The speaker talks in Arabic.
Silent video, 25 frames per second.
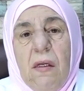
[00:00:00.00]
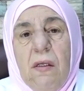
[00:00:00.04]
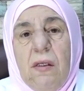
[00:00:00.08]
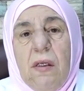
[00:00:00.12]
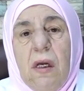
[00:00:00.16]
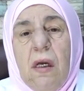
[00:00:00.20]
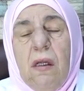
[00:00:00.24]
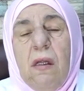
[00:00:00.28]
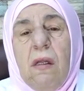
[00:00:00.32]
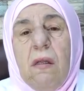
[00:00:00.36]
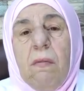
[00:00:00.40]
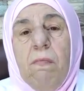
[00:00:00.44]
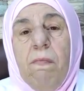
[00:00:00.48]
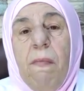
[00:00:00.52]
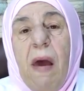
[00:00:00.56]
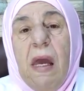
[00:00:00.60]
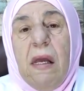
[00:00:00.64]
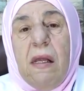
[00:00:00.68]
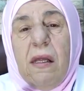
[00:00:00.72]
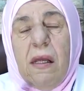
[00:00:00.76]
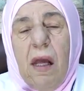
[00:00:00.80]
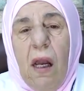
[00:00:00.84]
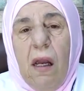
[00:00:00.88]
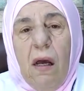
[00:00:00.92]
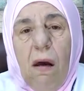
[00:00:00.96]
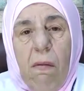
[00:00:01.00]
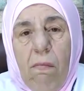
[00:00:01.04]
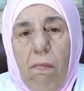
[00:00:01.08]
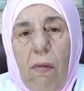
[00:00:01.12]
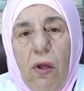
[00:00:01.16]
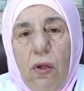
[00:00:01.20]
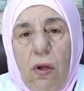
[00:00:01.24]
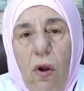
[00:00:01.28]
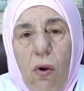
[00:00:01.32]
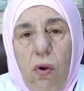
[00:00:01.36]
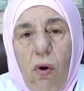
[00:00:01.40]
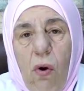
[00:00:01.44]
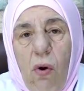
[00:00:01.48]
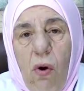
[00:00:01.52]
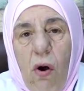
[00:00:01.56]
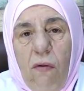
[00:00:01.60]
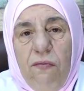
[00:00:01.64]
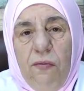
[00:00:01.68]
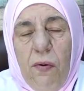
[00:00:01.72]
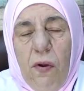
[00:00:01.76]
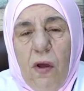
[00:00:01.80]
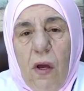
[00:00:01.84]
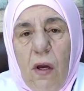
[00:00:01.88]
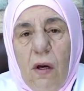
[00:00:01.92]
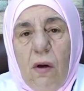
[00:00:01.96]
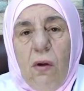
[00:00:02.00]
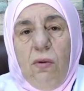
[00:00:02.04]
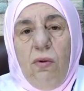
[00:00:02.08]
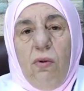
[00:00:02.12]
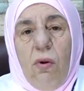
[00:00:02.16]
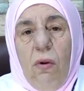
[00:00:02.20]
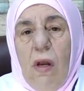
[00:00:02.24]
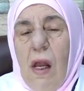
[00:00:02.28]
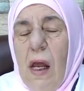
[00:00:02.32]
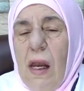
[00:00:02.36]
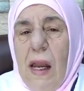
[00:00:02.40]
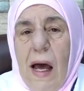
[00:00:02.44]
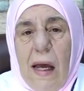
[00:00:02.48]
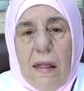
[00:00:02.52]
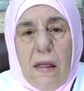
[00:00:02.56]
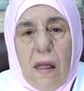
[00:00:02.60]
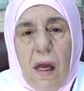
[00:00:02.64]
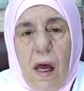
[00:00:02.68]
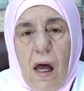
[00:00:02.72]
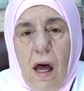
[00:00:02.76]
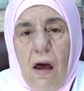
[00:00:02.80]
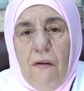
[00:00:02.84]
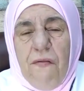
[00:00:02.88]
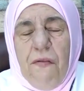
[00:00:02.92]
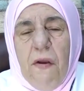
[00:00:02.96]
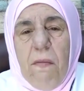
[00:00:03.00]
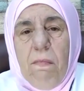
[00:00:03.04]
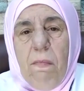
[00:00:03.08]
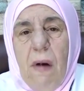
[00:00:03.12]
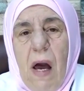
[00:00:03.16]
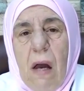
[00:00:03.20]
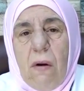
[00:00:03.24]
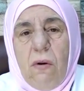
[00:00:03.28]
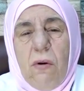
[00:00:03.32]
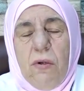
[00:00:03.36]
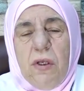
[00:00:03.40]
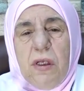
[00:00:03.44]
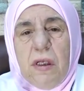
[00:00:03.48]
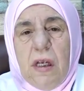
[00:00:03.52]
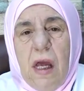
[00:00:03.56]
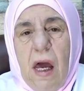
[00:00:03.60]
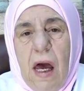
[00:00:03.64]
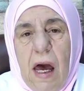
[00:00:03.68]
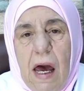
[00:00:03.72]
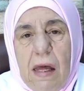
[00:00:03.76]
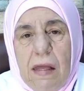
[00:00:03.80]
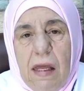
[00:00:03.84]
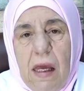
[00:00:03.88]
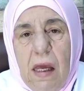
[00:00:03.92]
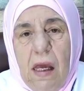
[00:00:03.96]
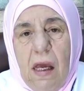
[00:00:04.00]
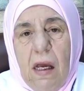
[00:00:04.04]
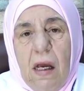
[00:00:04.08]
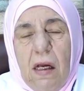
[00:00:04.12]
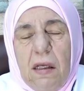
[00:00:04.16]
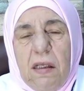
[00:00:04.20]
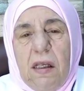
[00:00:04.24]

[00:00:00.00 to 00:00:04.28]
جيت ميتي الام من الخوف قلت له لا تخافي ماكو شيء هذه